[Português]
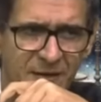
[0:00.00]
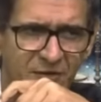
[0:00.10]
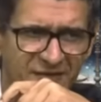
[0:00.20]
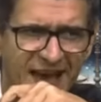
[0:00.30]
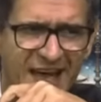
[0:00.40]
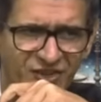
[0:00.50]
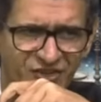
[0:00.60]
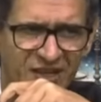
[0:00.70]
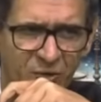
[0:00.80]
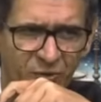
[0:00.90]
Você
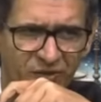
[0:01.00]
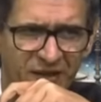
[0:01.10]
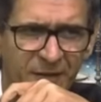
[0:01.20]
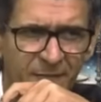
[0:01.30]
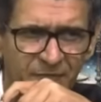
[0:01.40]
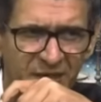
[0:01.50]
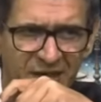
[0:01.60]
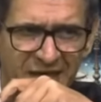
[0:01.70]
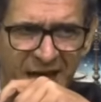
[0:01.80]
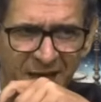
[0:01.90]
acha, Nilza,
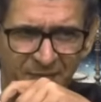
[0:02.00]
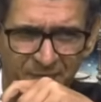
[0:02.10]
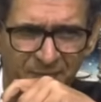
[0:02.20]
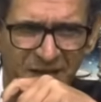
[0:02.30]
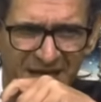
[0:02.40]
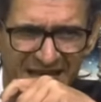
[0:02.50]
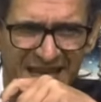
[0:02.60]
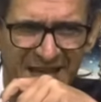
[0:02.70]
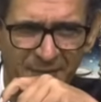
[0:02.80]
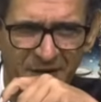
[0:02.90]
que ela
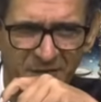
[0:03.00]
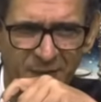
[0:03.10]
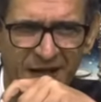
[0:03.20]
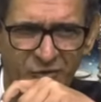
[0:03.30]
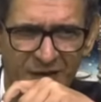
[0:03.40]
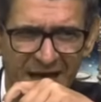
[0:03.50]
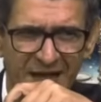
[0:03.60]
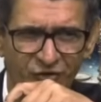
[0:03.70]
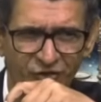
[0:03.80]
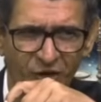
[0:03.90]
iria participar de um
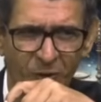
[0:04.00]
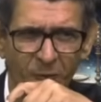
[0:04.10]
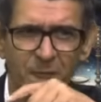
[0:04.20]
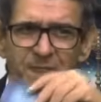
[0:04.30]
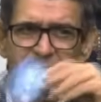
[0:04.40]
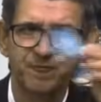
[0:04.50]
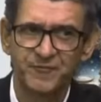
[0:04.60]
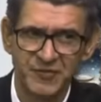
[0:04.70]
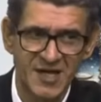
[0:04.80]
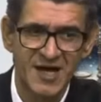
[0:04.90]
reality show?
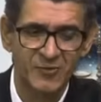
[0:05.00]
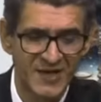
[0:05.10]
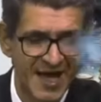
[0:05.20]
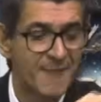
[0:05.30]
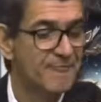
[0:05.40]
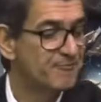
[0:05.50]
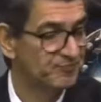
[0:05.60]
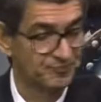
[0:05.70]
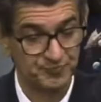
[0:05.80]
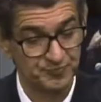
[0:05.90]
Não, né?
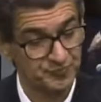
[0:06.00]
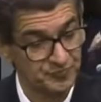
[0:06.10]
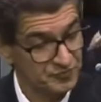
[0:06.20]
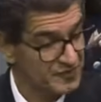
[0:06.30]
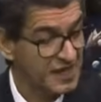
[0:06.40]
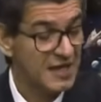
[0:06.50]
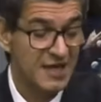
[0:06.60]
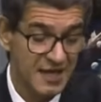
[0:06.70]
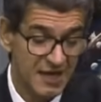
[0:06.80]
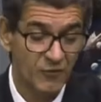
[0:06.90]

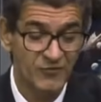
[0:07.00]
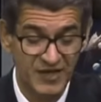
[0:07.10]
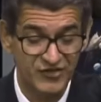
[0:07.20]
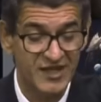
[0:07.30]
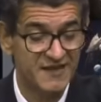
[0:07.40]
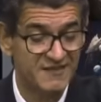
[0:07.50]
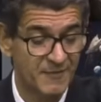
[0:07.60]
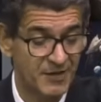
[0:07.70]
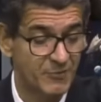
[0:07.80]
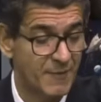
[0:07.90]
Eu vejo ela
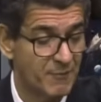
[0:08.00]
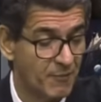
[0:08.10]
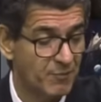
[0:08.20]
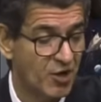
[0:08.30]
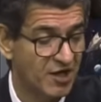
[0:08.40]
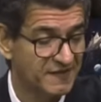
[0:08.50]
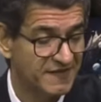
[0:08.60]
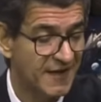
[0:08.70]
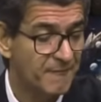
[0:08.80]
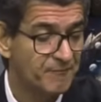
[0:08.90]
recebendo uma
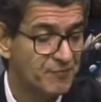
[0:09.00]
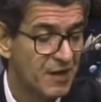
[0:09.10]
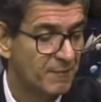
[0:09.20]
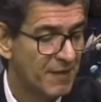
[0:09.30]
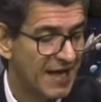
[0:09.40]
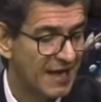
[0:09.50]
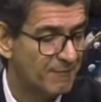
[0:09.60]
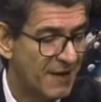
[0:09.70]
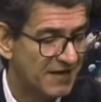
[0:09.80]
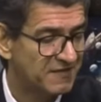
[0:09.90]
proposta para ela
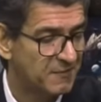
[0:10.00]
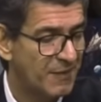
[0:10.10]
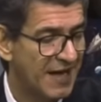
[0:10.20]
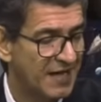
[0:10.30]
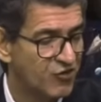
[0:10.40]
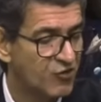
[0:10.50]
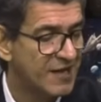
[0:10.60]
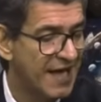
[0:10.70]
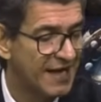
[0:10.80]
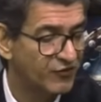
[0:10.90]
participar aí de um
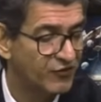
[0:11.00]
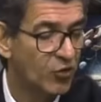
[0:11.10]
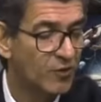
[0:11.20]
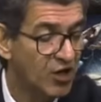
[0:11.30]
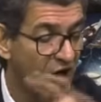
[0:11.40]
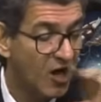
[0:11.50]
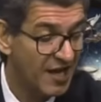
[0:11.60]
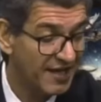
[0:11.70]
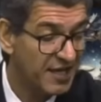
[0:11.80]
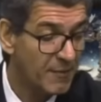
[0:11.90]
reality show. E
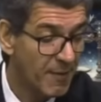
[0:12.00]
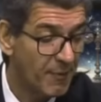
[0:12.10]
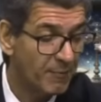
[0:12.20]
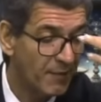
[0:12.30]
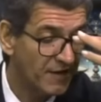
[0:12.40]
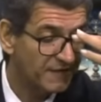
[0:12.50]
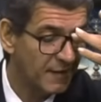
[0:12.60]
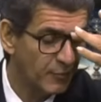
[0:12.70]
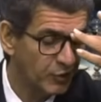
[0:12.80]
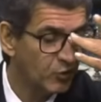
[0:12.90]
olhe que é uma
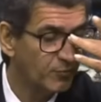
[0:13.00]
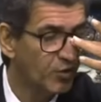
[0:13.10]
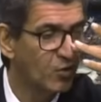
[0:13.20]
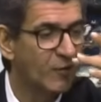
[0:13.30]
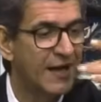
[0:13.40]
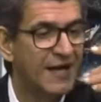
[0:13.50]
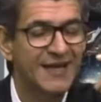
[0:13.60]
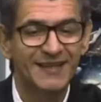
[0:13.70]
proposta muito boa.